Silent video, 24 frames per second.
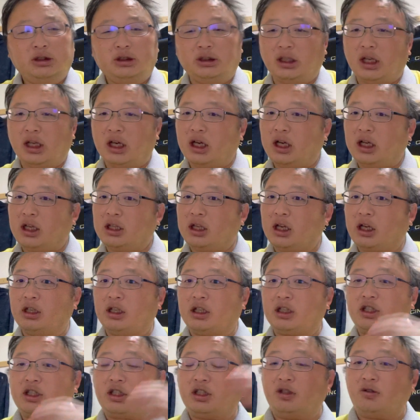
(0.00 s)
いやー、なか
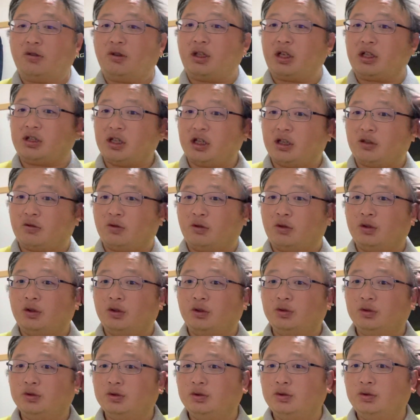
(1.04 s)
なかしんどいですね、と
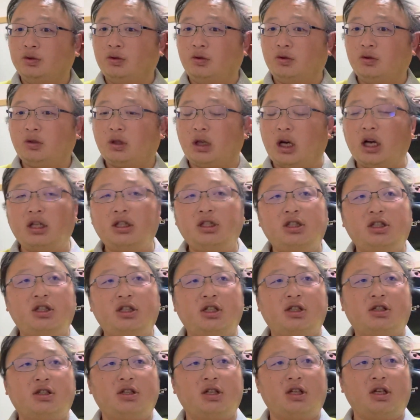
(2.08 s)
いう感じ
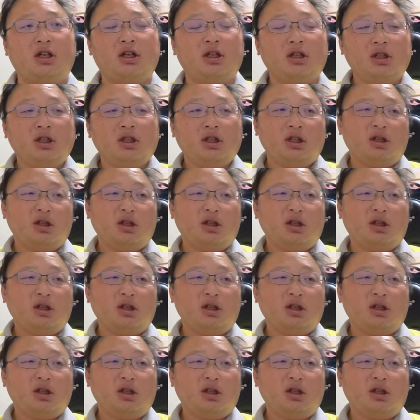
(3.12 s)
ですね。